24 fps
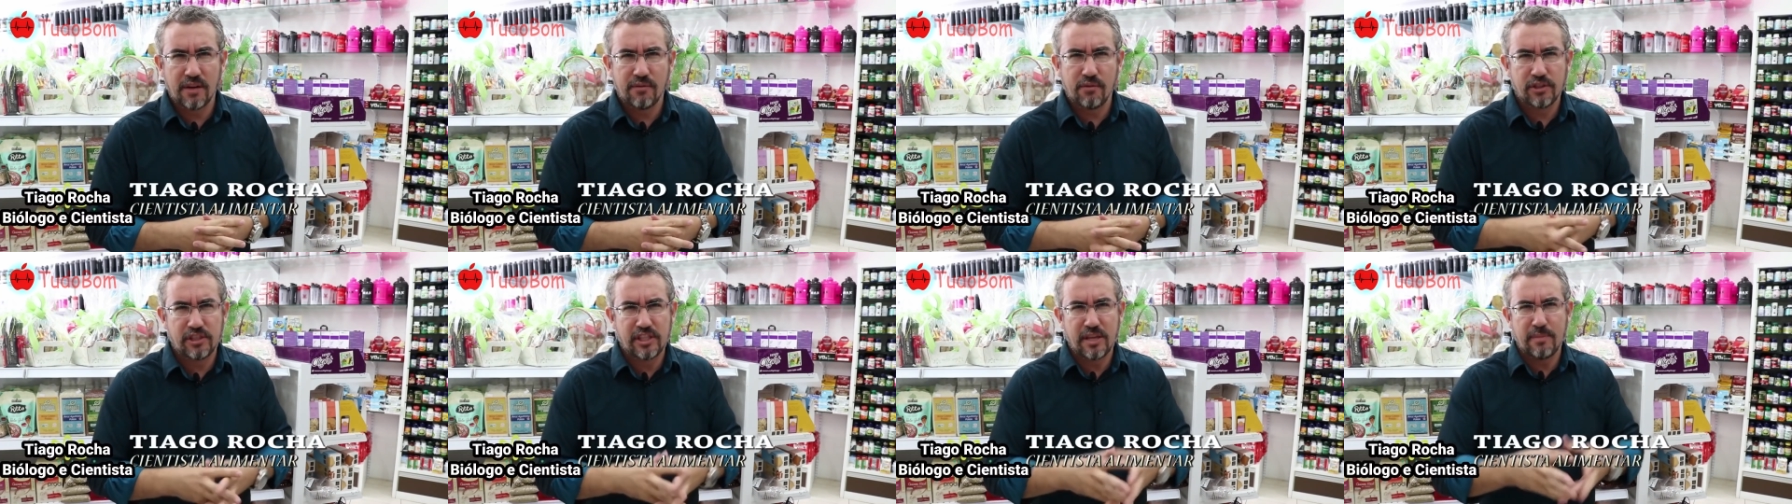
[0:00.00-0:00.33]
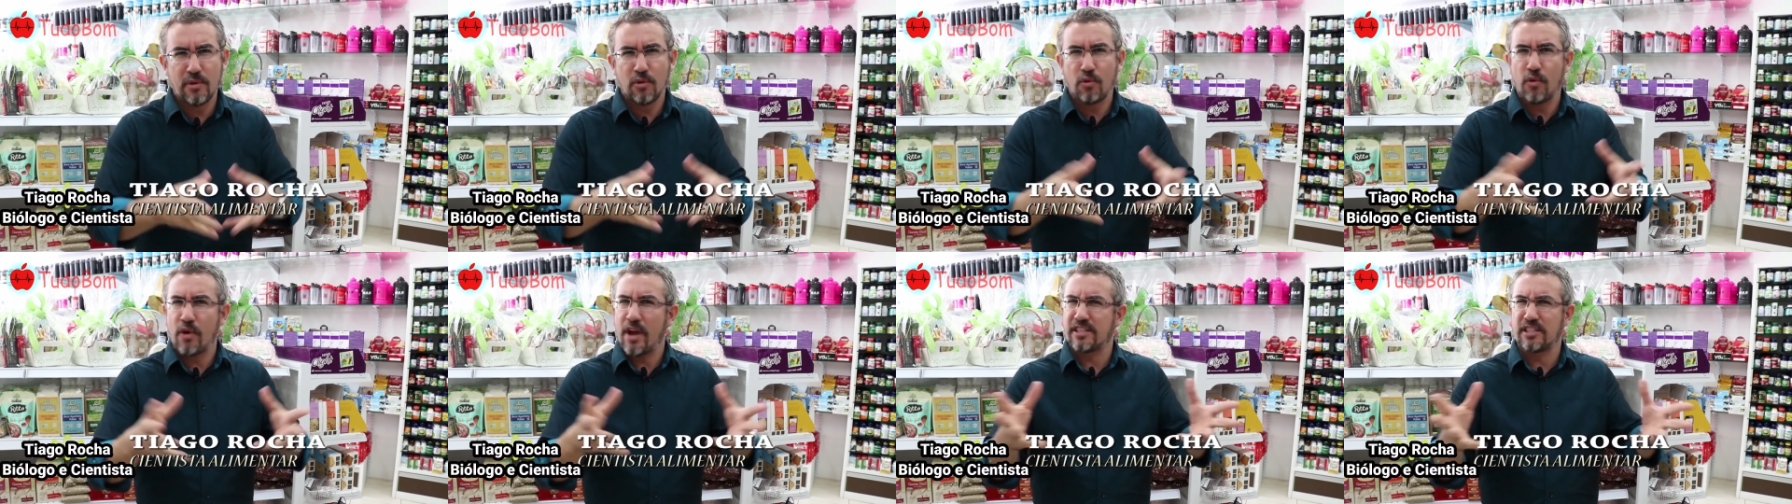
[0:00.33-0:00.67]
Você me
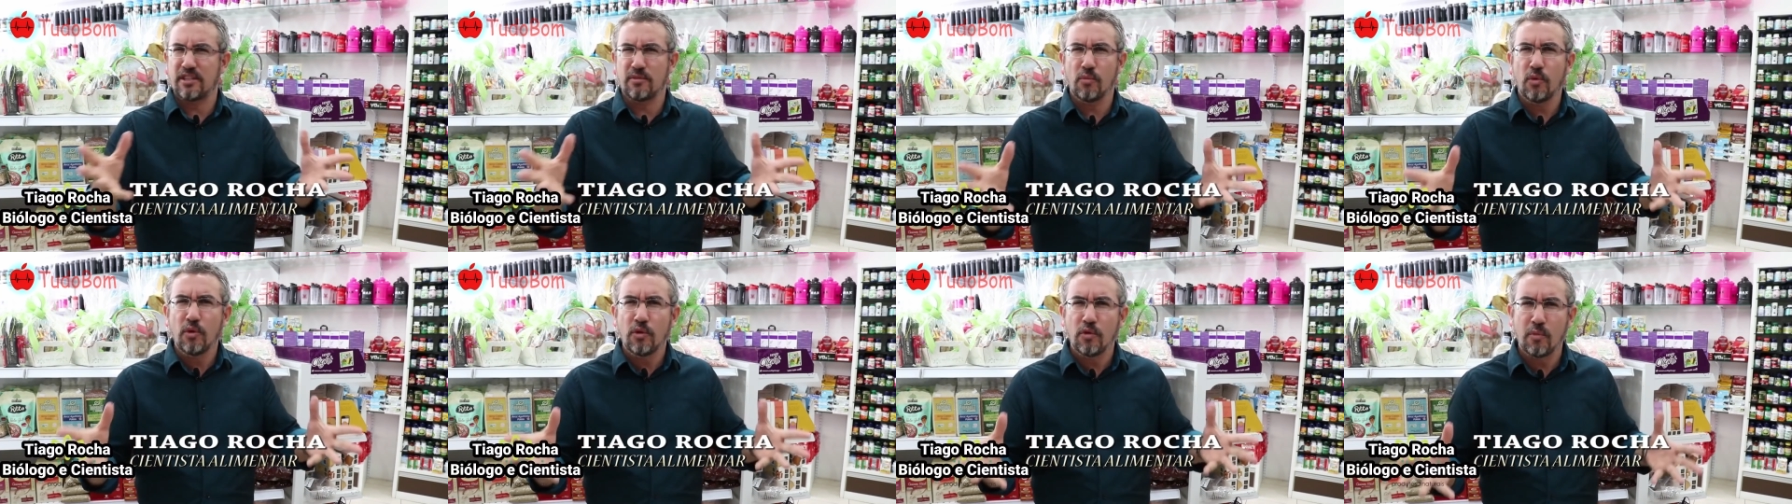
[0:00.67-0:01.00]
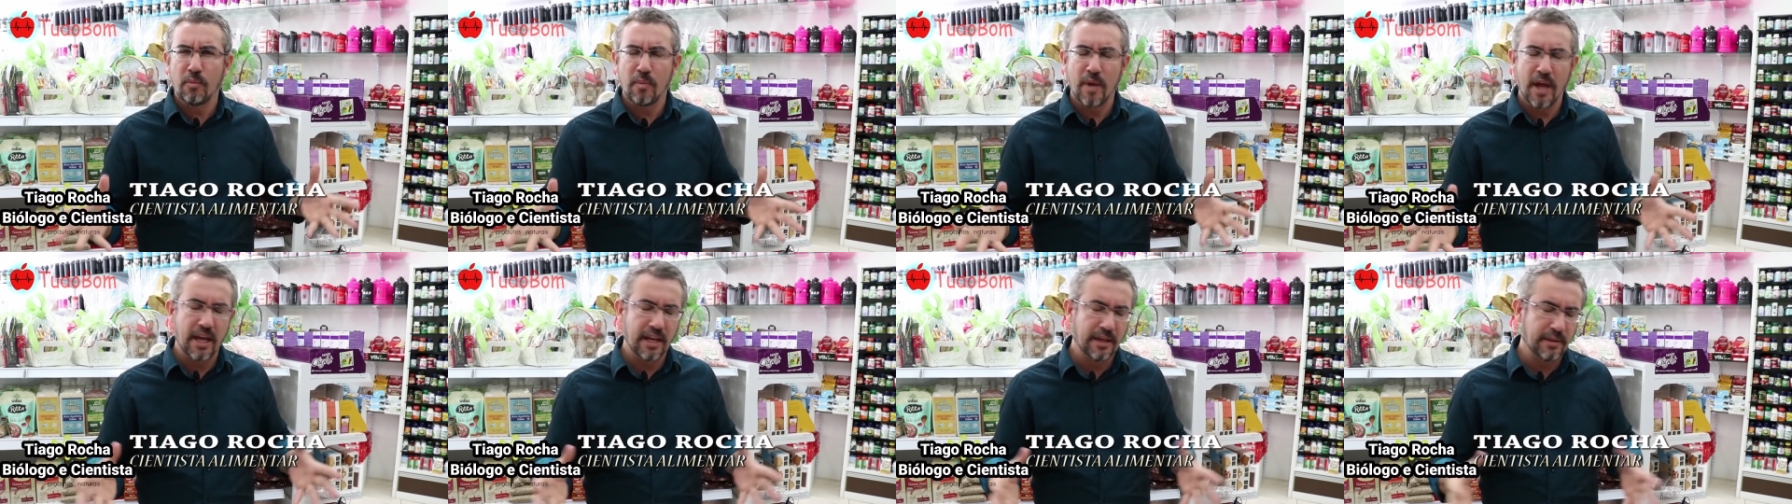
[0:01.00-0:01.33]
conhece muito
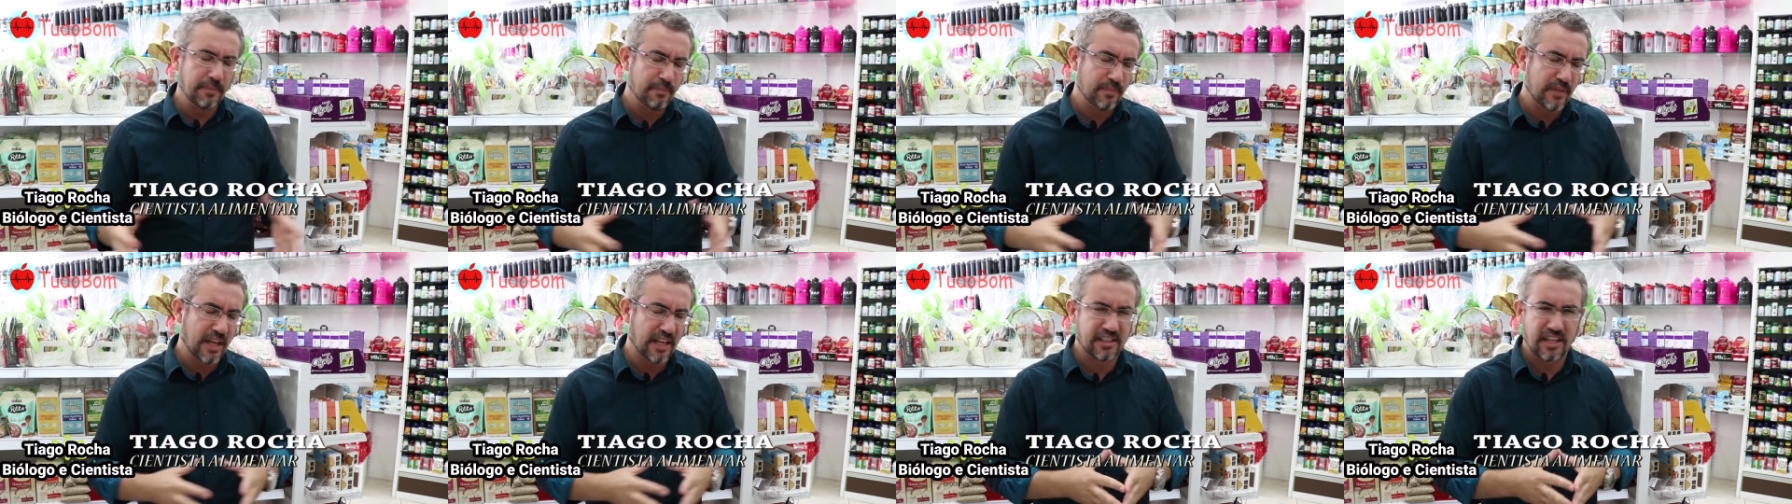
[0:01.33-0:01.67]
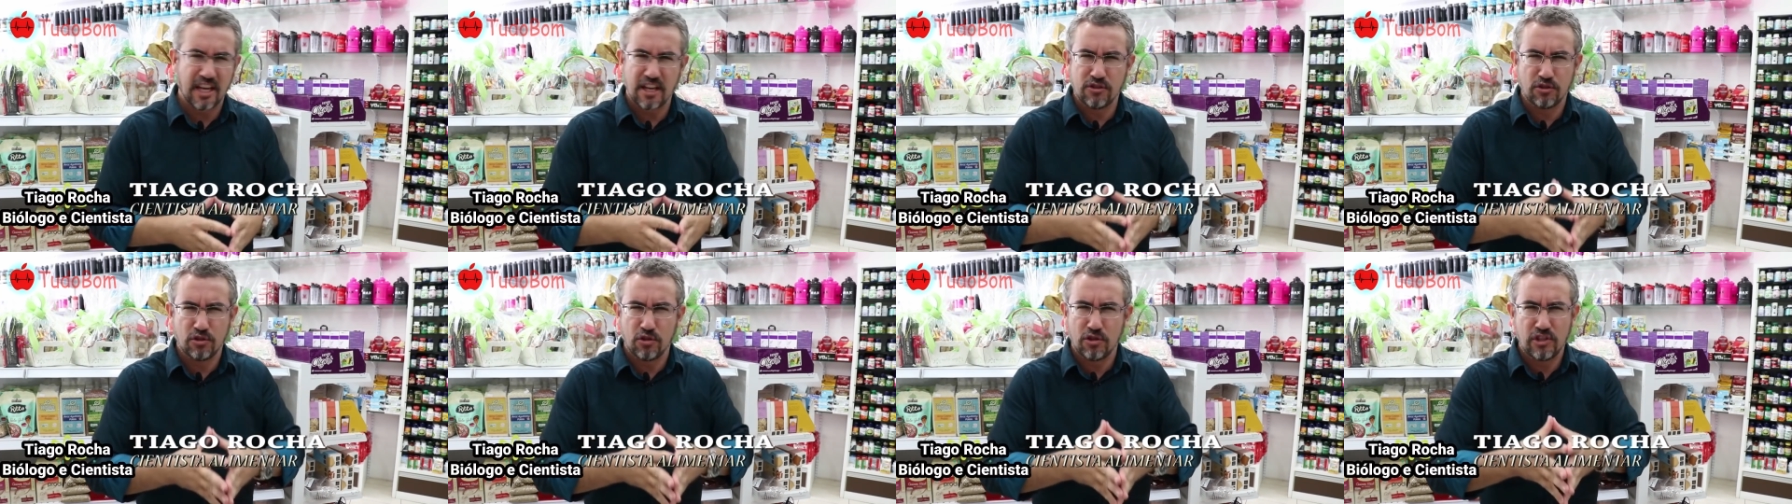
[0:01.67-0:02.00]
bem das
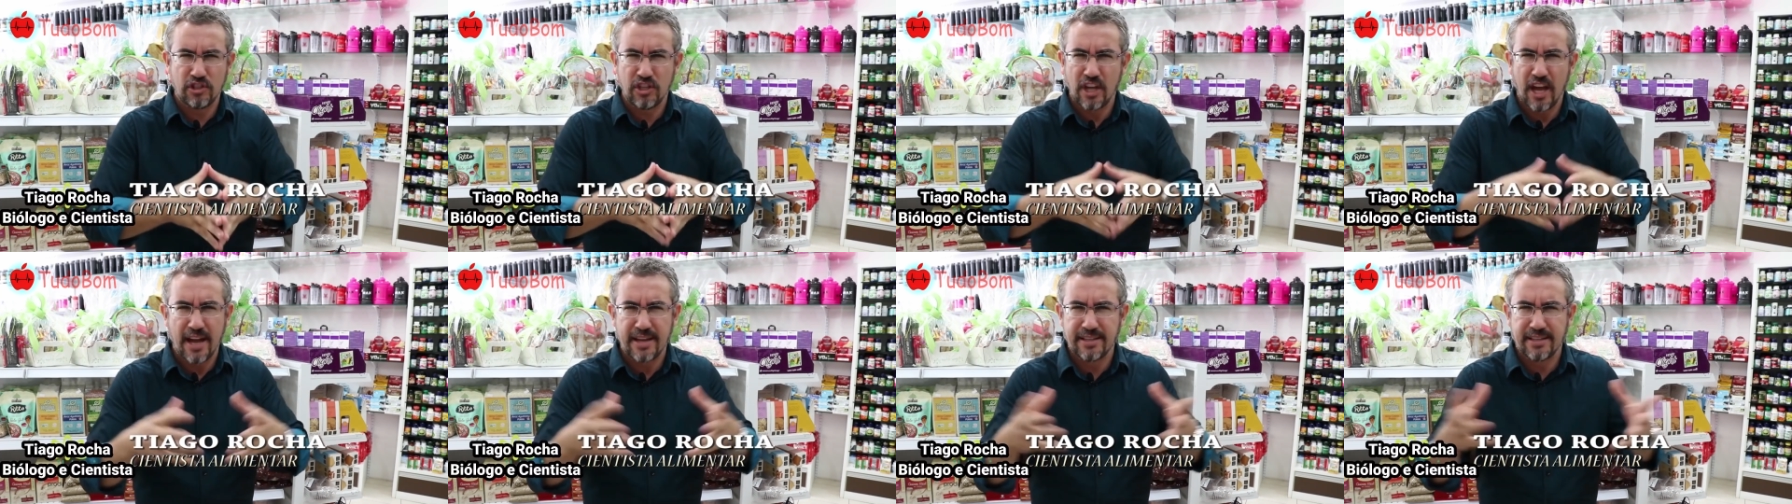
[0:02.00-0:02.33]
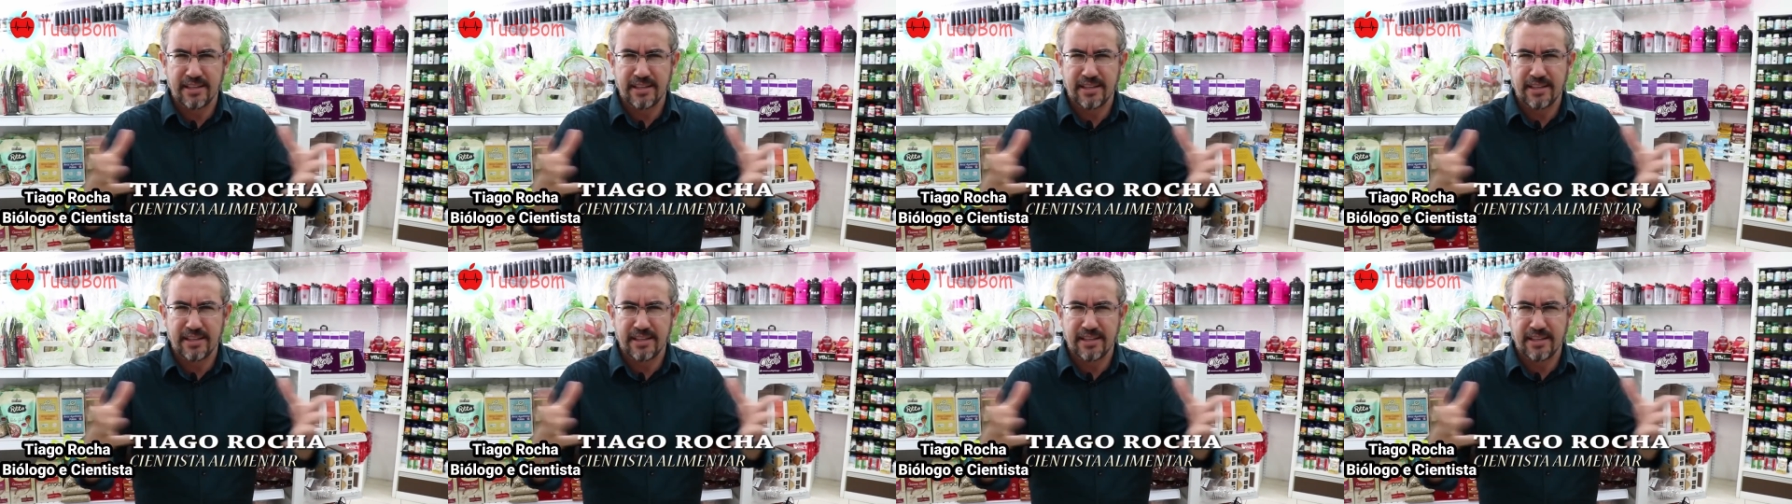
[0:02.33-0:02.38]
redes sociais,